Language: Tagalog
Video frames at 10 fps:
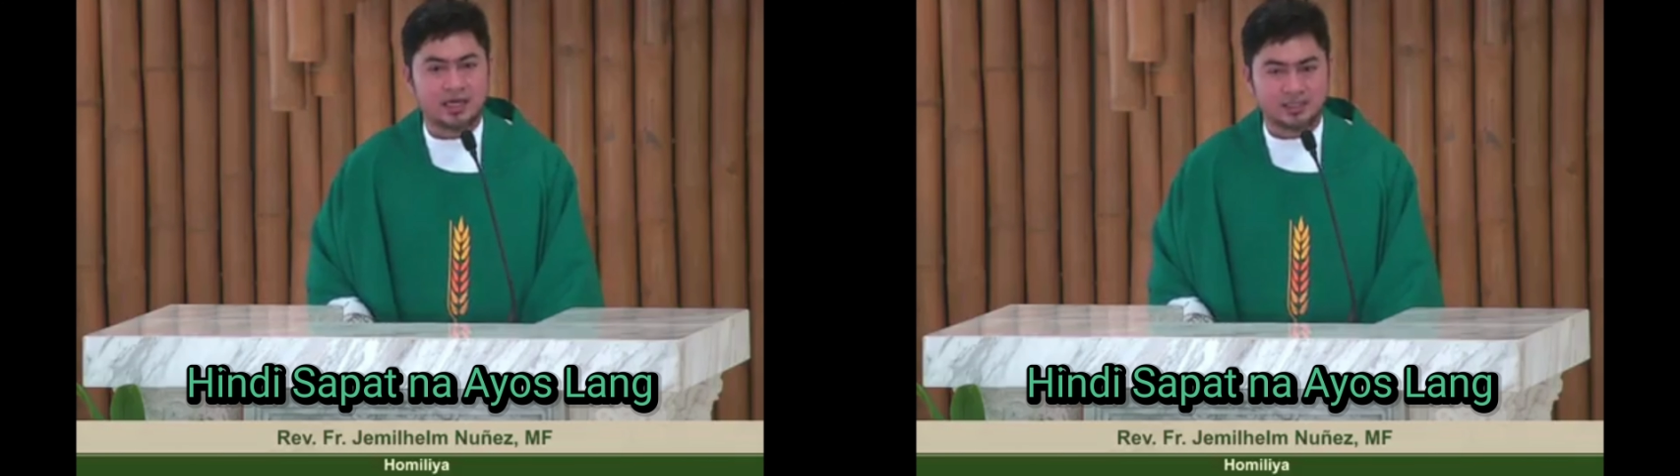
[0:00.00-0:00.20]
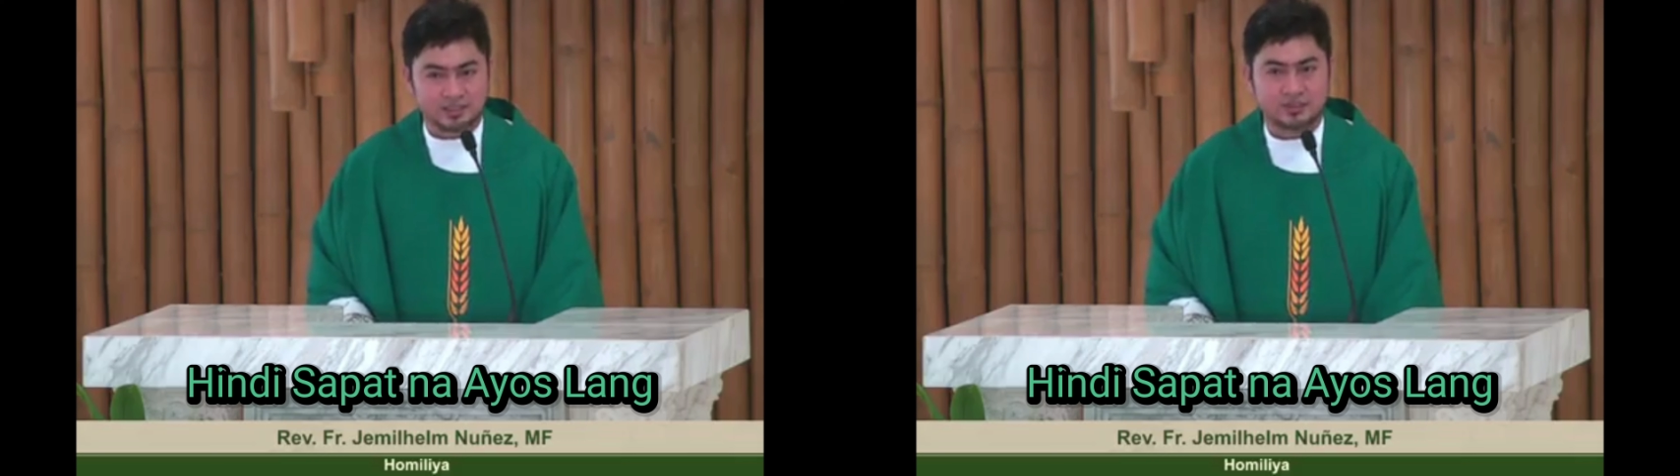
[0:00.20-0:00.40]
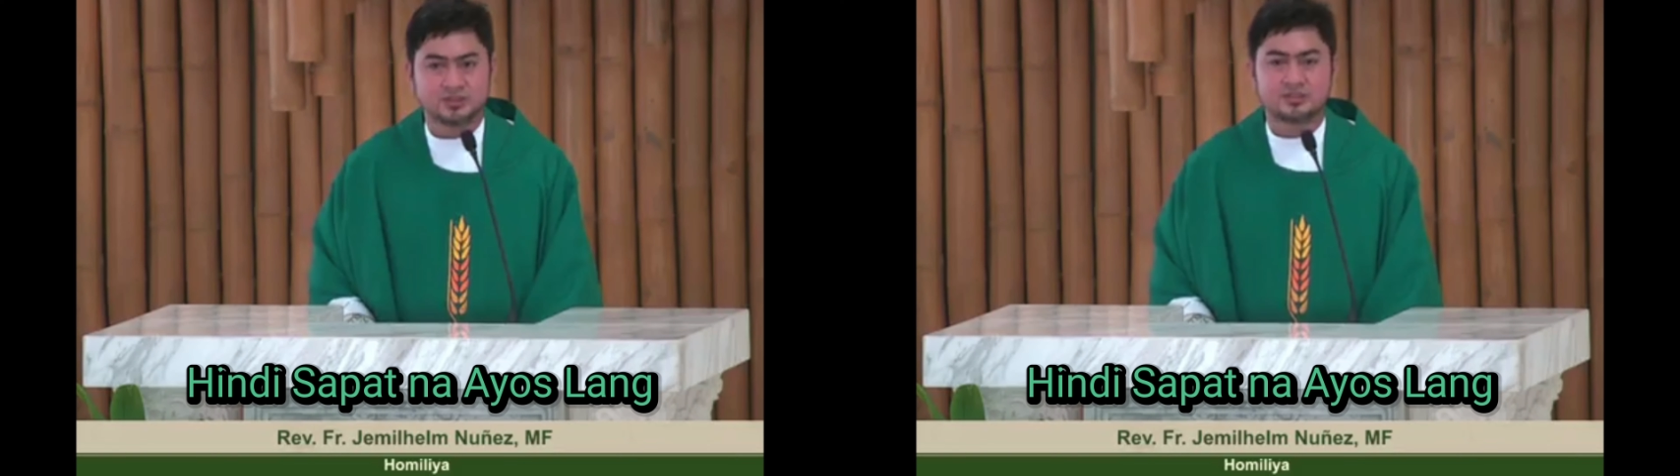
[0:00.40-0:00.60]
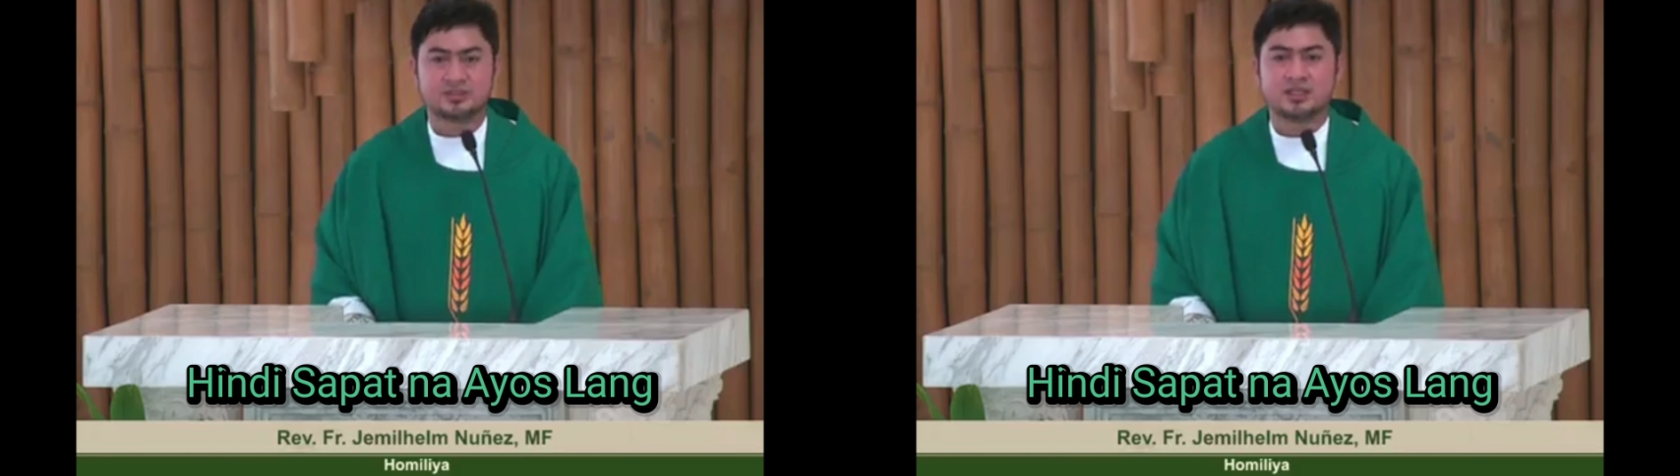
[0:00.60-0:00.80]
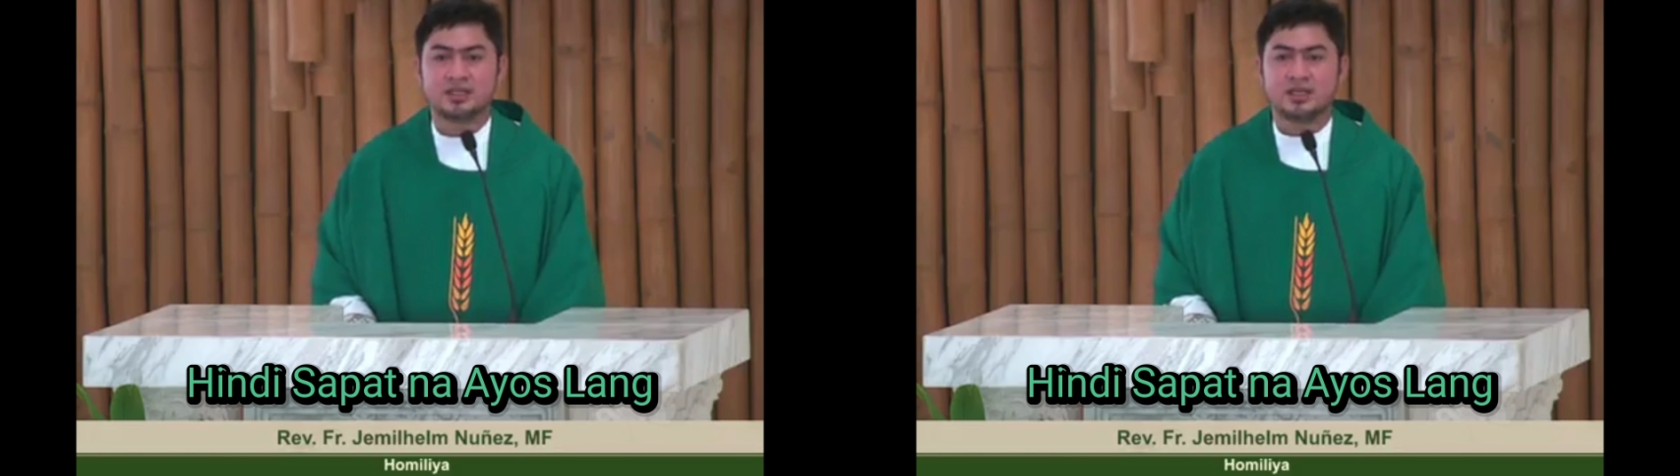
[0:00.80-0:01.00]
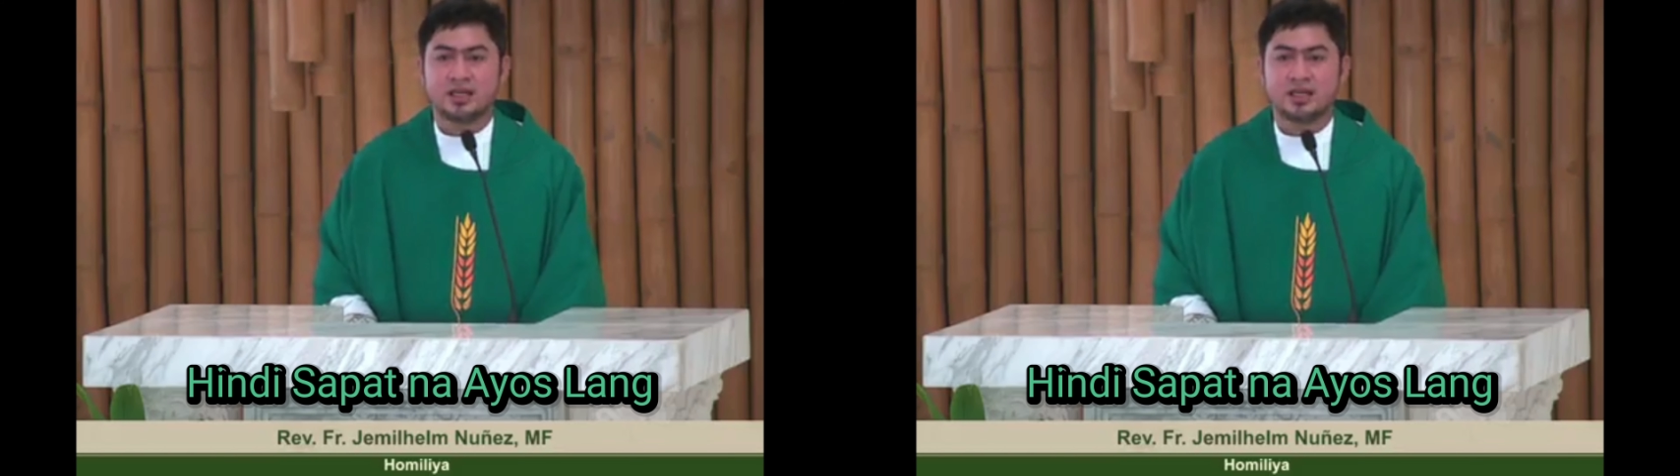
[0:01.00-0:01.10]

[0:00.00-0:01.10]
ang Diyos